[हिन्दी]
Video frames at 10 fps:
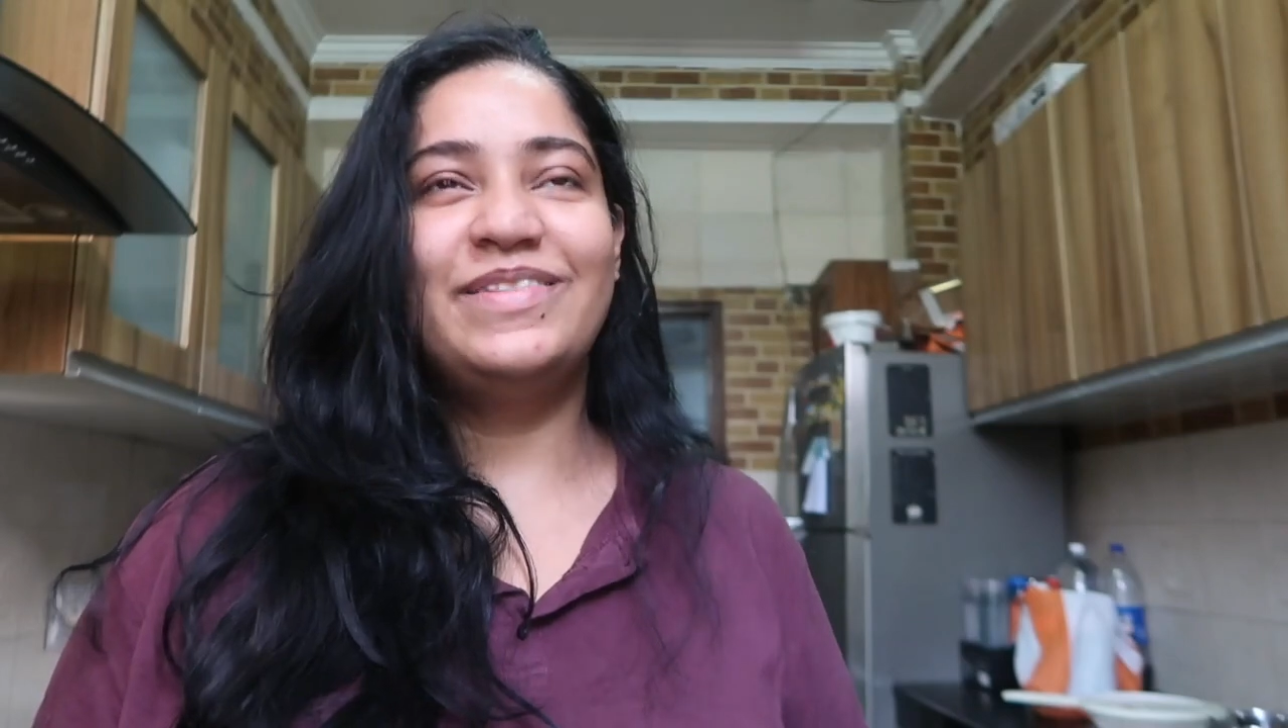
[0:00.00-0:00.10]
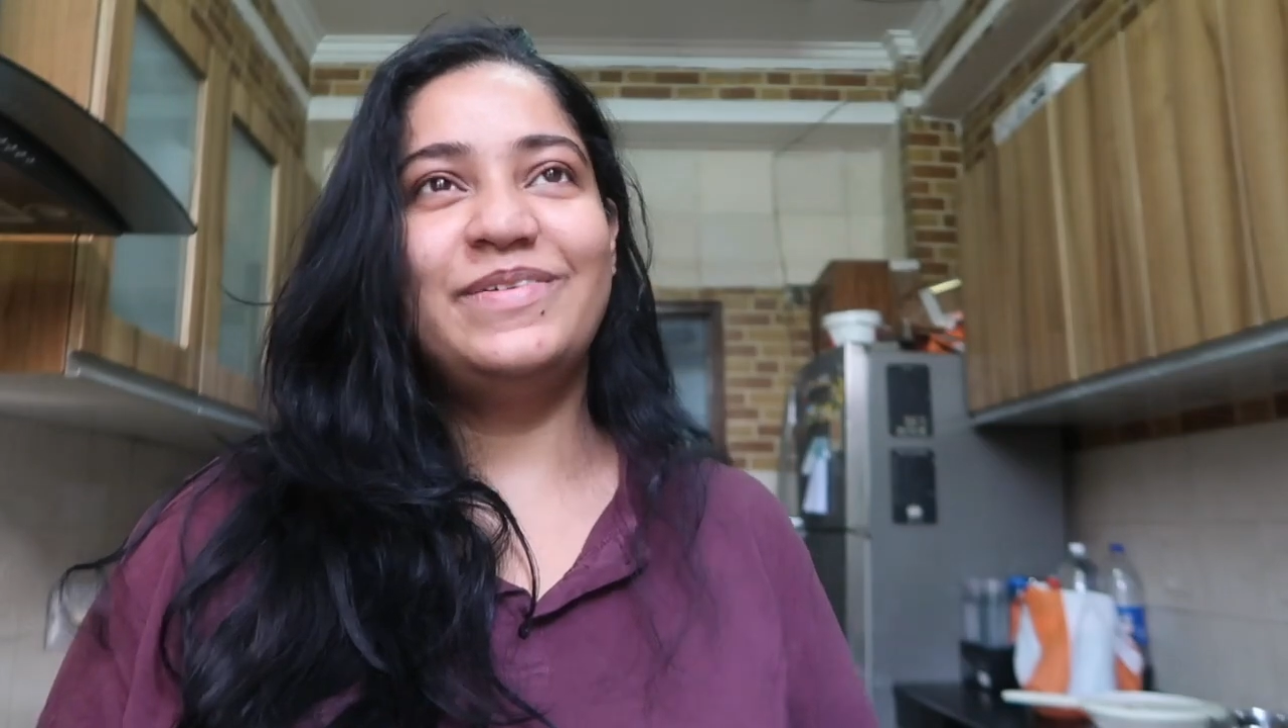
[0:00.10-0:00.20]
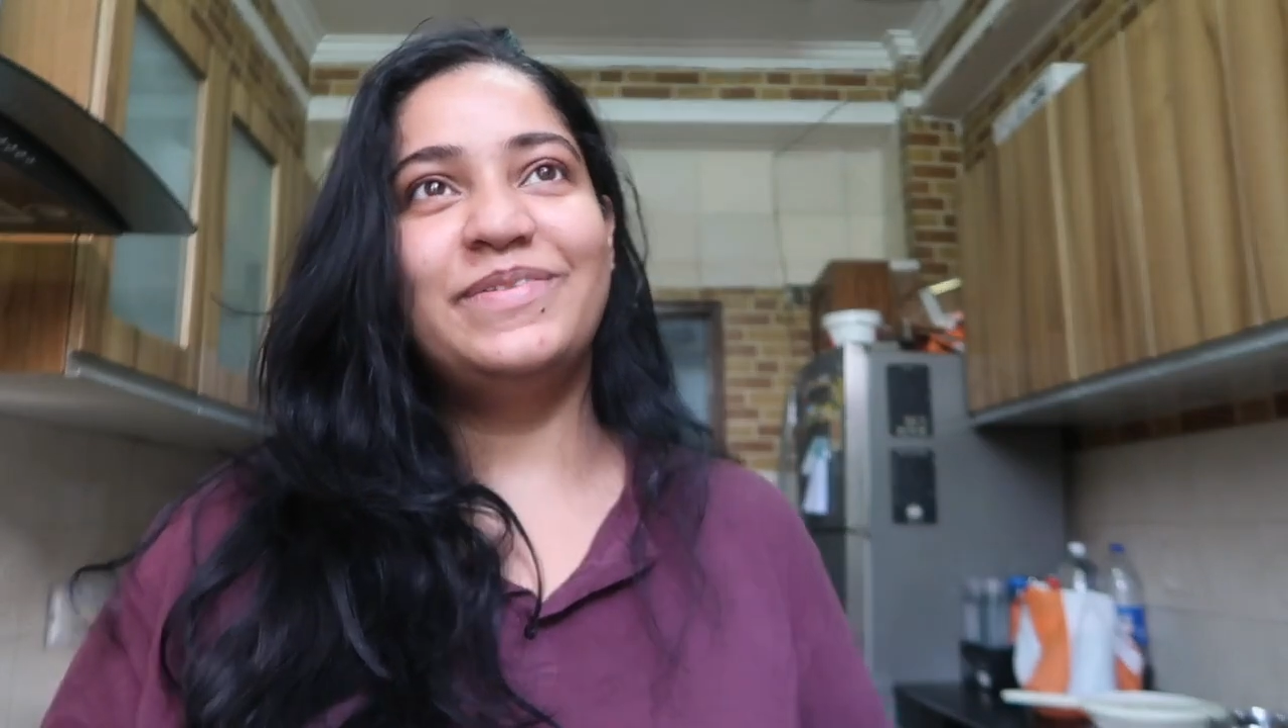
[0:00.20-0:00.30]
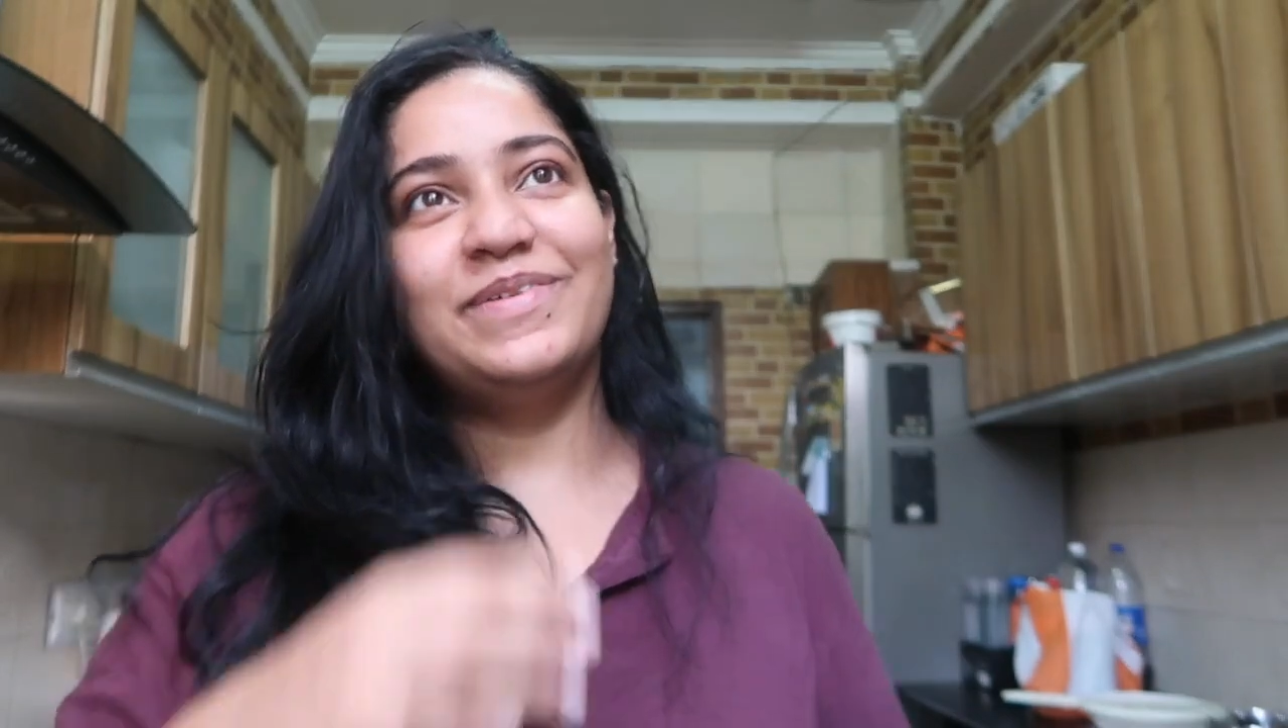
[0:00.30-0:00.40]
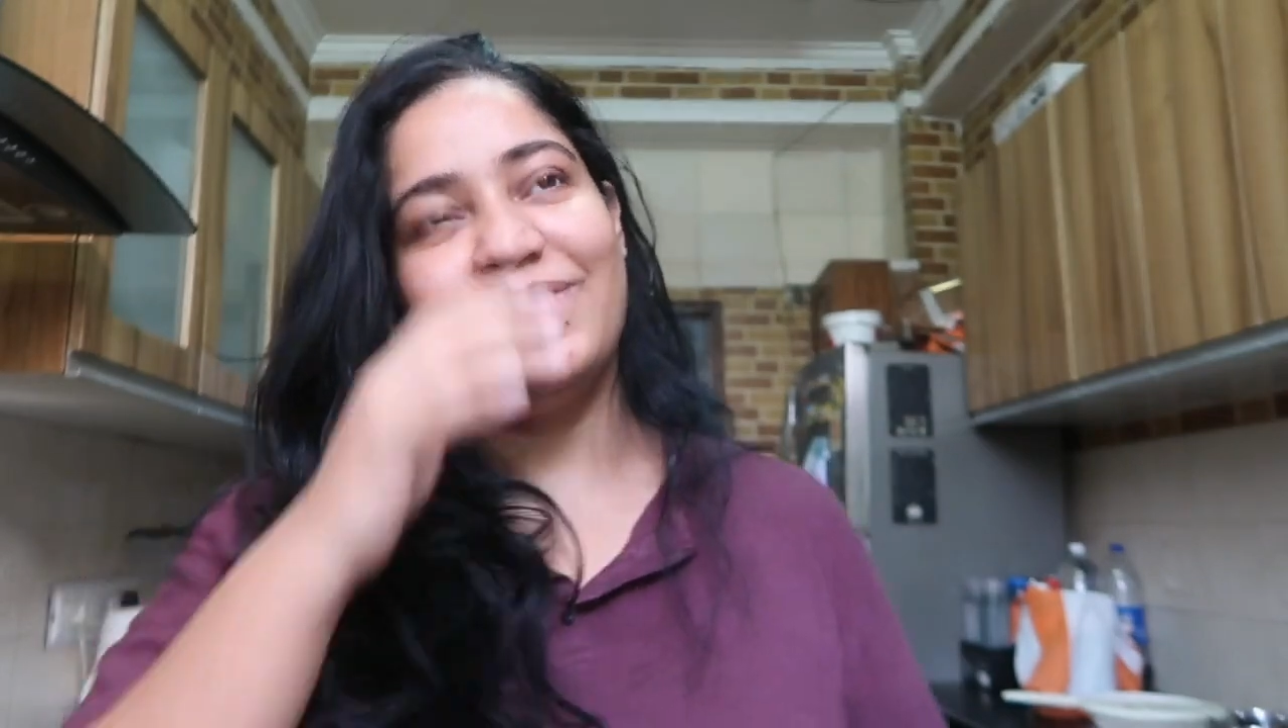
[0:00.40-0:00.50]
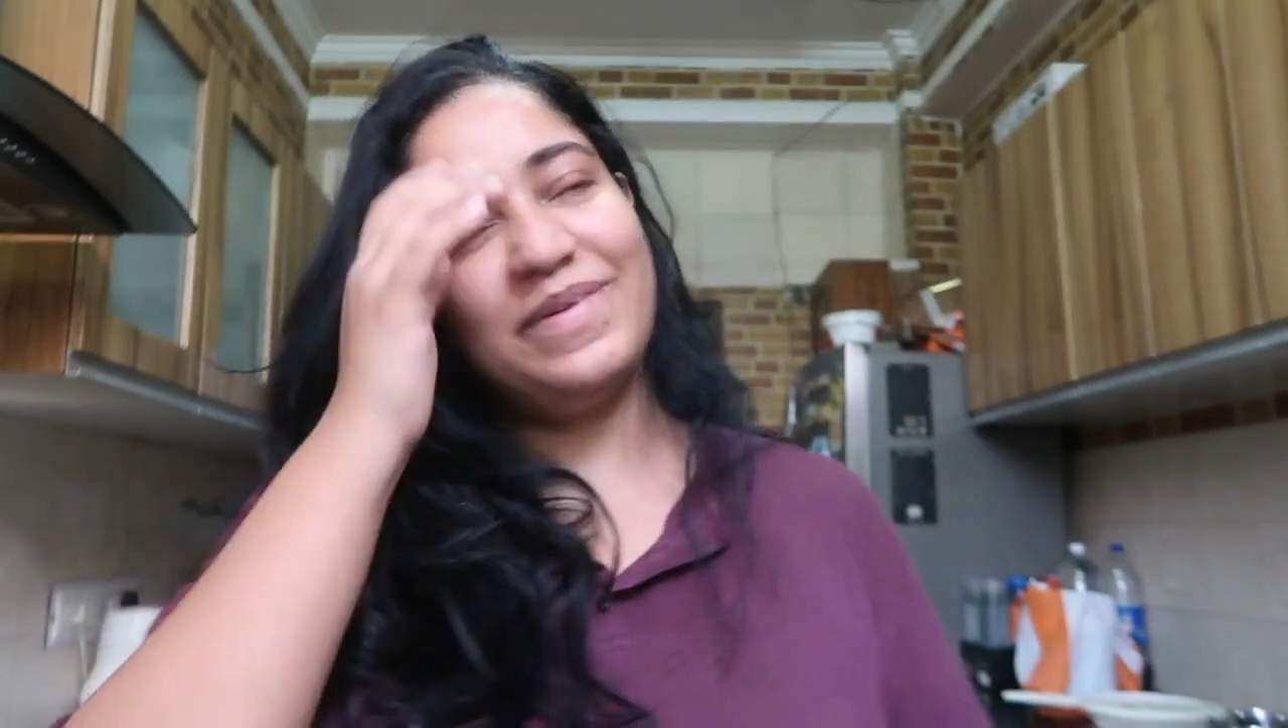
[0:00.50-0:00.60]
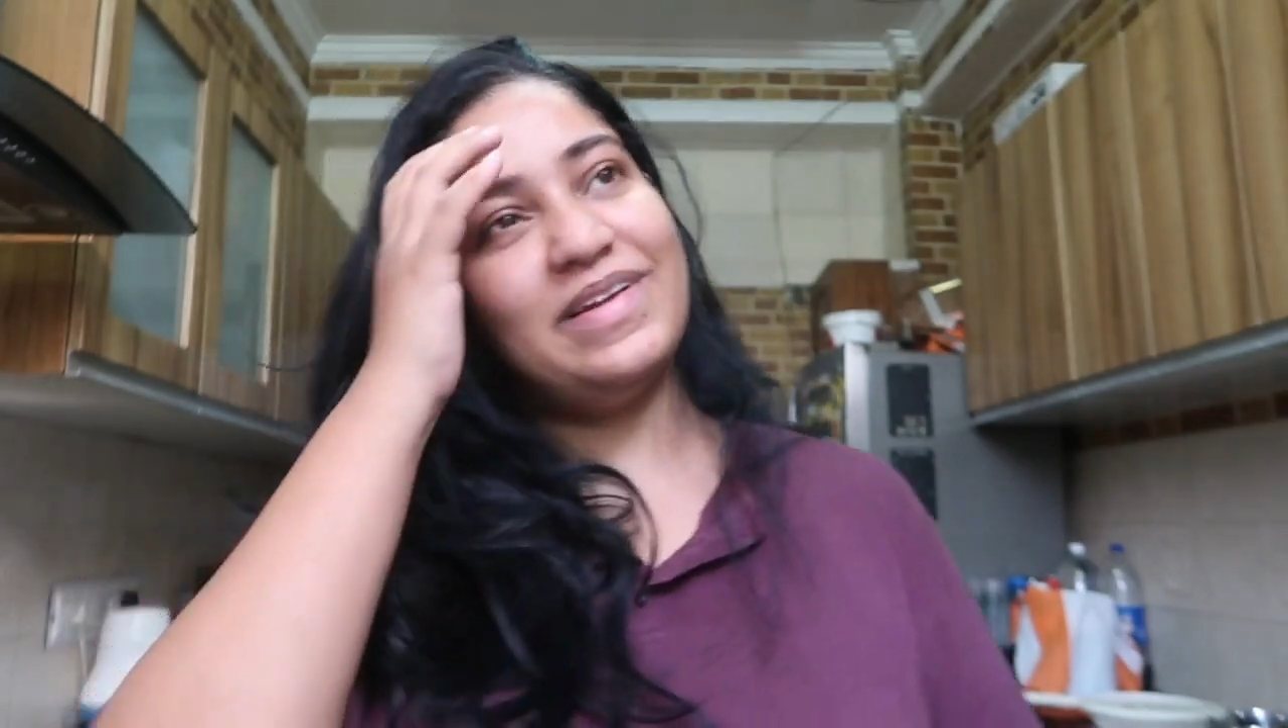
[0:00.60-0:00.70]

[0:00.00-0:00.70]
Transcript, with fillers: लगती हूँ तो